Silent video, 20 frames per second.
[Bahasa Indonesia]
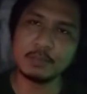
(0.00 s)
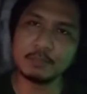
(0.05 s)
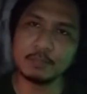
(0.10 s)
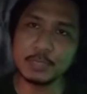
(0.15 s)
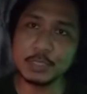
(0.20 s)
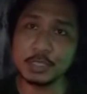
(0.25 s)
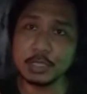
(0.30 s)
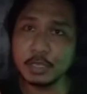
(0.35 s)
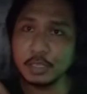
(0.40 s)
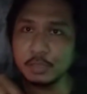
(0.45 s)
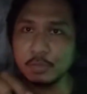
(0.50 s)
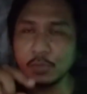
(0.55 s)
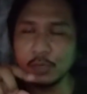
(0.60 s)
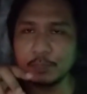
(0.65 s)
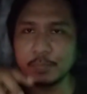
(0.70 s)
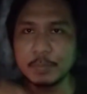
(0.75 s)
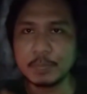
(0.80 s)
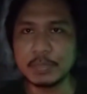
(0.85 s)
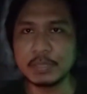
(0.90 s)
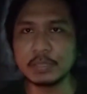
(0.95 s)
Mesin itu
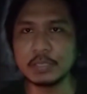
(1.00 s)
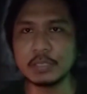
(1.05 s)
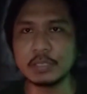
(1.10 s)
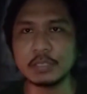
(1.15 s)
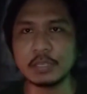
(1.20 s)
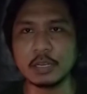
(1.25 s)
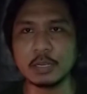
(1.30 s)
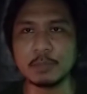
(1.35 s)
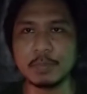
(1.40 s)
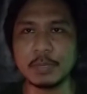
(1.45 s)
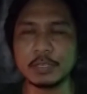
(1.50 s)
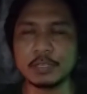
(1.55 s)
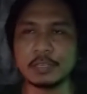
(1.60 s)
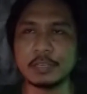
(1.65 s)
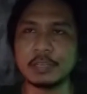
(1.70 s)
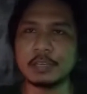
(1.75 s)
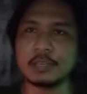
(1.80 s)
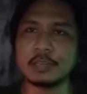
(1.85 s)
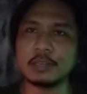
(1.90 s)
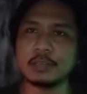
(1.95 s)
lebih penting
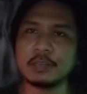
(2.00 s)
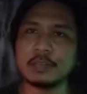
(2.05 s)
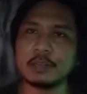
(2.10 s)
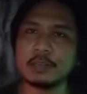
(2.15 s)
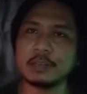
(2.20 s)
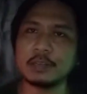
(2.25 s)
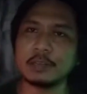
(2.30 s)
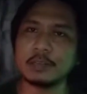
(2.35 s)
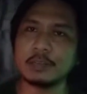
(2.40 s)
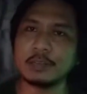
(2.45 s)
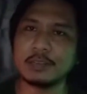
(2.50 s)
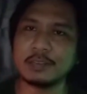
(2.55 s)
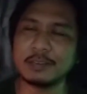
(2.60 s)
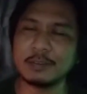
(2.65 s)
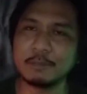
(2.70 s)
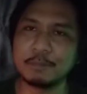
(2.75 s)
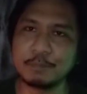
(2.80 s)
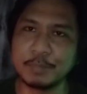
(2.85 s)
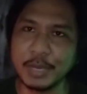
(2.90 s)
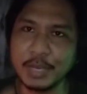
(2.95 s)
daripada uh,
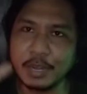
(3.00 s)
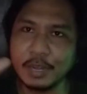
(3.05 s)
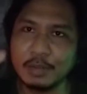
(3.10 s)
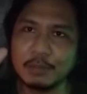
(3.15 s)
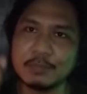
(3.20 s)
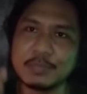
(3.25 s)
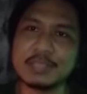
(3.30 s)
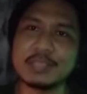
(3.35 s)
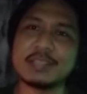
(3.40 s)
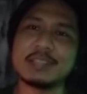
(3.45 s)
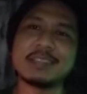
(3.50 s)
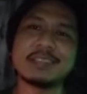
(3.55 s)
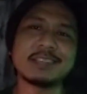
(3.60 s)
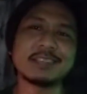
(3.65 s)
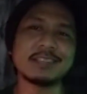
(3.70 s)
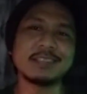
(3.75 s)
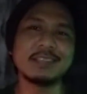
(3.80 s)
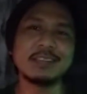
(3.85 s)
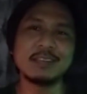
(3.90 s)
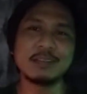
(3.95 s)
bel
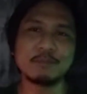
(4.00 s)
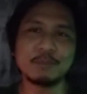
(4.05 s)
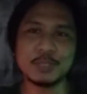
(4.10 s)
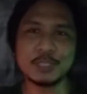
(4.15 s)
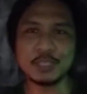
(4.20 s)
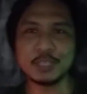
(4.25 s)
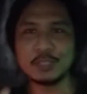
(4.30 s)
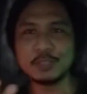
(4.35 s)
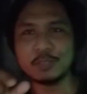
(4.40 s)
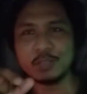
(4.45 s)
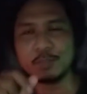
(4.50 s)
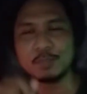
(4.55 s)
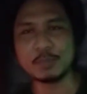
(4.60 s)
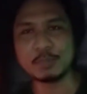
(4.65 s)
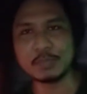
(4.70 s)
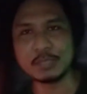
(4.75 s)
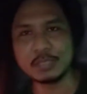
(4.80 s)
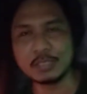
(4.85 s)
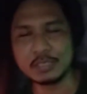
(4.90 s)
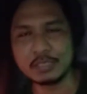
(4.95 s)
misalnya mesin itu lebih
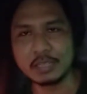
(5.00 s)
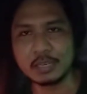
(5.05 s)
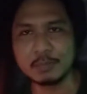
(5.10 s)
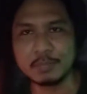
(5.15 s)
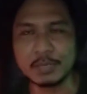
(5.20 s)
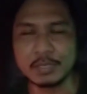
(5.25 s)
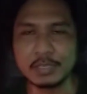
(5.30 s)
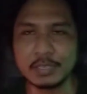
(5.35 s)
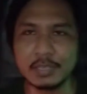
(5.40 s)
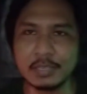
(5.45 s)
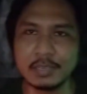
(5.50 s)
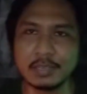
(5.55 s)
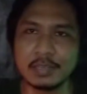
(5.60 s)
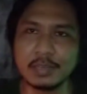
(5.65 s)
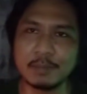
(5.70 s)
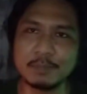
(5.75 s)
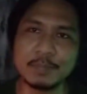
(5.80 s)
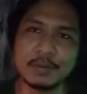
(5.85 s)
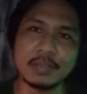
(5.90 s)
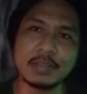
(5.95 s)
penting
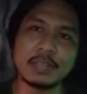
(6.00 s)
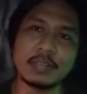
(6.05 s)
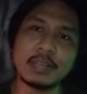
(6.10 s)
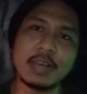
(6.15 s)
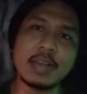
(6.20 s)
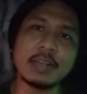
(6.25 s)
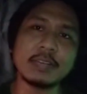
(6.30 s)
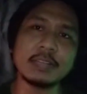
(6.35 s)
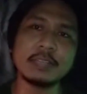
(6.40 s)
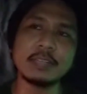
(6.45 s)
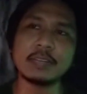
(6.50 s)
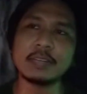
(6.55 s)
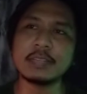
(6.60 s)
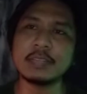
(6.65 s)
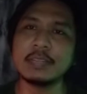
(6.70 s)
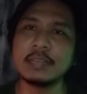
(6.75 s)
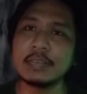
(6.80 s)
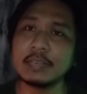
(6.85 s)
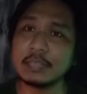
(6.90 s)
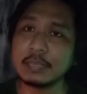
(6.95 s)
daripada apalah akhirnya
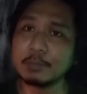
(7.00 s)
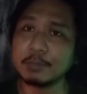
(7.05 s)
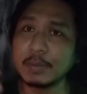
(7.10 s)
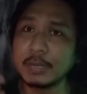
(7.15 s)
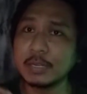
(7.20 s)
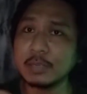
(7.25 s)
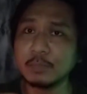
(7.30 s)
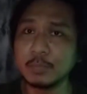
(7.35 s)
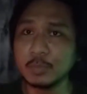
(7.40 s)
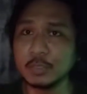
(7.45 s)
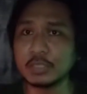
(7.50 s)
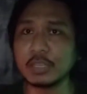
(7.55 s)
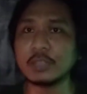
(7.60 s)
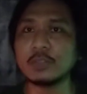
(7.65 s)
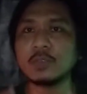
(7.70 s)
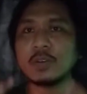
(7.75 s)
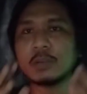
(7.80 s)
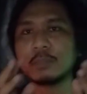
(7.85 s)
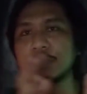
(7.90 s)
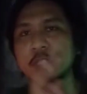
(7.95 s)
kan yang paling
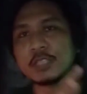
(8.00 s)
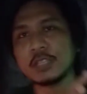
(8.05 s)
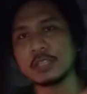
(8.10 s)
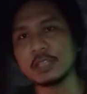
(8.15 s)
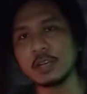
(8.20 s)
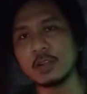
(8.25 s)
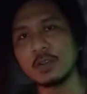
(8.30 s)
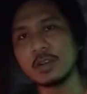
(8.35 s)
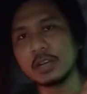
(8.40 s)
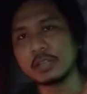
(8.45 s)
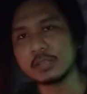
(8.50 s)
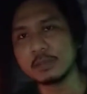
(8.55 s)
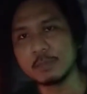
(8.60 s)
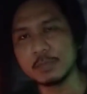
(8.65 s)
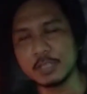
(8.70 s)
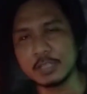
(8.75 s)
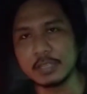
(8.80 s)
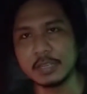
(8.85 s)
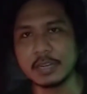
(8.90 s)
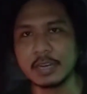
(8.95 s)
puncak itu kan mesin kalau nggak ada
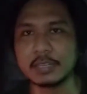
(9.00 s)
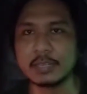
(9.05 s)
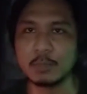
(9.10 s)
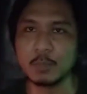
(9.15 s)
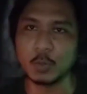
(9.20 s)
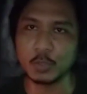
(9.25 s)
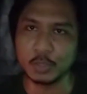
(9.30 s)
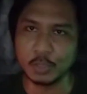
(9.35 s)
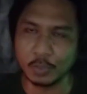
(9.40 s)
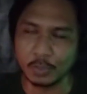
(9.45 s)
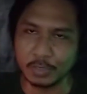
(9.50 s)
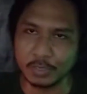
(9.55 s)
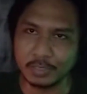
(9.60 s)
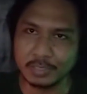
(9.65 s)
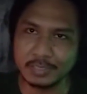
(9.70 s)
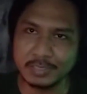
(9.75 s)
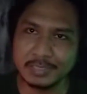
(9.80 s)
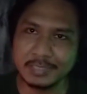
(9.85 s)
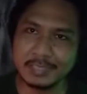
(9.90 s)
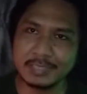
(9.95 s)
mesin ya nggak ada motor
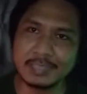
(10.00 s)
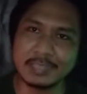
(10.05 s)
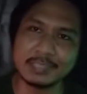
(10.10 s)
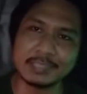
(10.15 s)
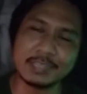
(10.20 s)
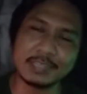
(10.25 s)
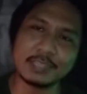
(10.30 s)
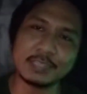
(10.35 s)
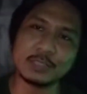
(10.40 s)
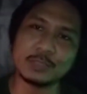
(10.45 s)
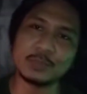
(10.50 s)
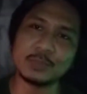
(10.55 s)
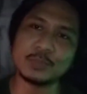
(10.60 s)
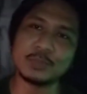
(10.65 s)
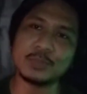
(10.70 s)
kan kayak gitu